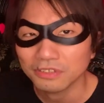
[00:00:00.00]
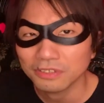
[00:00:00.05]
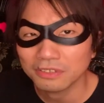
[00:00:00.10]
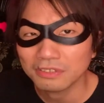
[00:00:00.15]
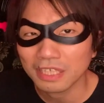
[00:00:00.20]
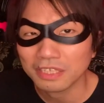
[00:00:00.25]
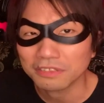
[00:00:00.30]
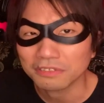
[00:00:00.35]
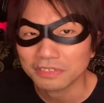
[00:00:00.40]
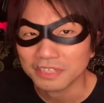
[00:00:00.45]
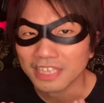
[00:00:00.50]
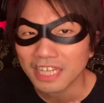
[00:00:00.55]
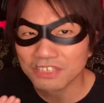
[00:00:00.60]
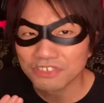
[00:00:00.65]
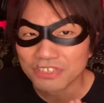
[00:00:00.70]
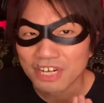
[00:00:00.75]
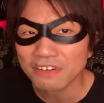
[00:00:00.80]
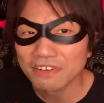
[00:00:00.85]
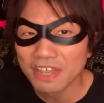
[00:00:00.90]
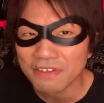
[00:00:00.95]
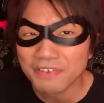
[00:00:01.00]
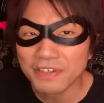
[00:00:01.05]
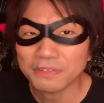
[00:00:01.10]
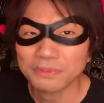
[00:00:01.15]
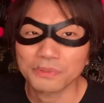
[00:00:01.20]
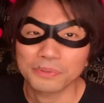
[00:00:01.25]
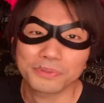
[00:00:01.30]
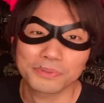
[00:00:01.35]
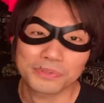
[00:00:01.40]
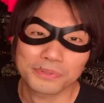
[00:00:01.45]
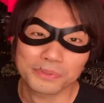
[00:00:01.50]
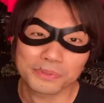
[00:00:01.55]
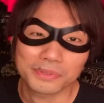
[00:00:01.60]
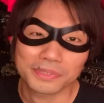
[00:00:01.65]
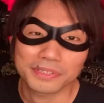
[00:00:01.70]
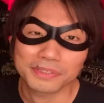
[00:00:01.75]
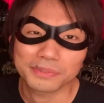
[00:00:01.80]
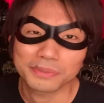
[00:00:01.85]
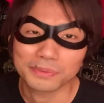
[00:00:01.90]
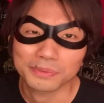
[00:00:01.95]
なんていうかナチュラルエフェクトのように聞こえ
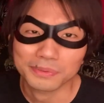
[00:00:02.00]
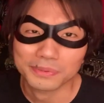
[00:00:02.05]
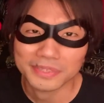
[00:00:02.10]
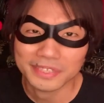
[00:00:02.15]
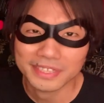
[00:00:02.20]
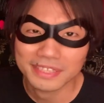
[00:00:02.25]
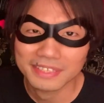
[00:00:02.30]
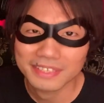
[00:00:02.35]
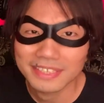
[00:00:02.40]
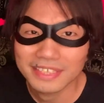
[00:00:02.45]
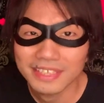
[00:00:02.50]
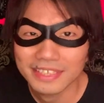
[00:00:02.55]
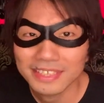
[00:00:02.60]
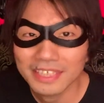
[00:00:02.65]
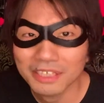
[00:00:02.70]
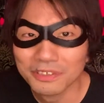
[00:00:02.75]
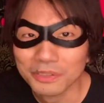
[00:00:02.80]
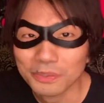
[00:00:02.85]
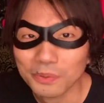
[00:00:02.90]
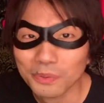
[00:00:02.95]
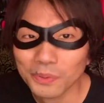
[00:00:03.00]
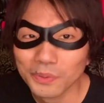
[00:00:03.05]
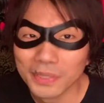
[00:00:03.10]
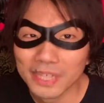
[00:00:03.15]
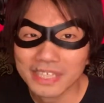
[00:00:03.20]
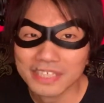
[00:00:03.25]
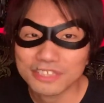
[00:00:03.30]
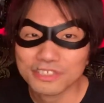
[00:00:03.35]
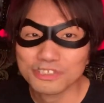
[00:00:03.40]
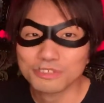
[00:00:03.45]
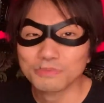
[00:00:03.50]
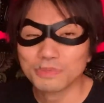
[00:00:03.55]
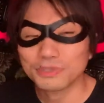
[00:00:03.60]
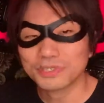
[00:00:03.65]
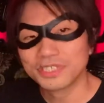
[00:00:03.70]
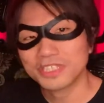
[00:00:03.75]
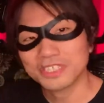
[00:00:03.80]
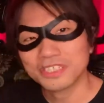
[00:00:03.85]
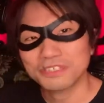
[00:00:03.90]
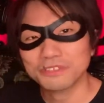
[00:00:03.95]
ているということです。なのでこの辺注目
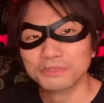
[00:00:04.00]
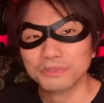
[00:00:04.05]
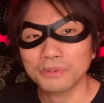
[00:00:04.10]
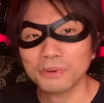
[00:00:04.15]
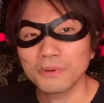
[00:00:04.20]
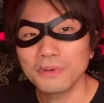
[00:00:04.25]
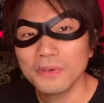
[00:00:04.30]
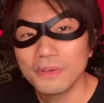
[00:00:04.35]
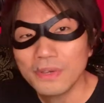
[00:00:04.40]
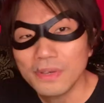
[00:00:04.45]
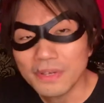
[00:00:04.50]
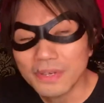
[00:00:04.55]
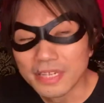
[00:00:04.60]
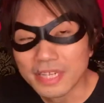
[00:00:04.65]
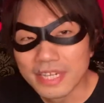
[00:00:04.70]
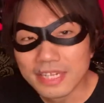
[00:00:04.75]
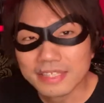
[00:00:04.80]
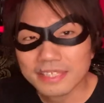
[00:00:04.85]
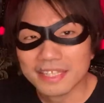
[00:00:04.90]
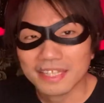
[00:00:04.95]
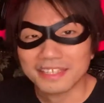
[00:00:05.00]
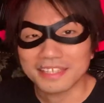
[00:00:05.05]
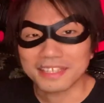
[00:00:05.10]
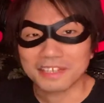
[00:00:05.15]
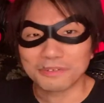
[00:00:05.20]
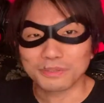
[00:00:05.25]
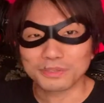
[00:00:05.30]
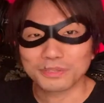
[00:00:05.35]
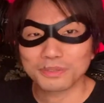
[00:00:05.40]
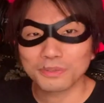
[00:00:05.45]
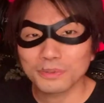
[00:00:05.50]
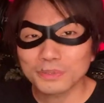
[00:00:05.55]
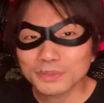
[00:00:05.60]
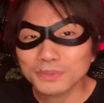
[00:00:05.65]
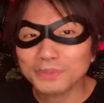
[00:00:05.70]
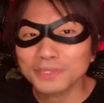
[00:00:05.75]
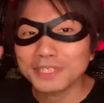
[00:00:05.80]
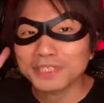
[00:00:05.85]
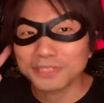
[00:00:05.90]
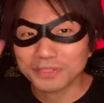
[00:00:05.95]
して聞くと、イエスタデーを想
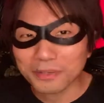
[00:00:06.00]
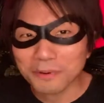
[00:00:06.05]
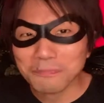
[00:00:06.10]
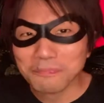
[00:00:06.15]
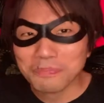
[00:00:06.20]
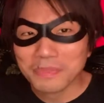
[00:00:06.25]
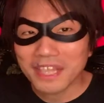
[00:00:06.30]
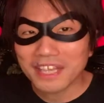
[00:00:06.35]
像ですよ。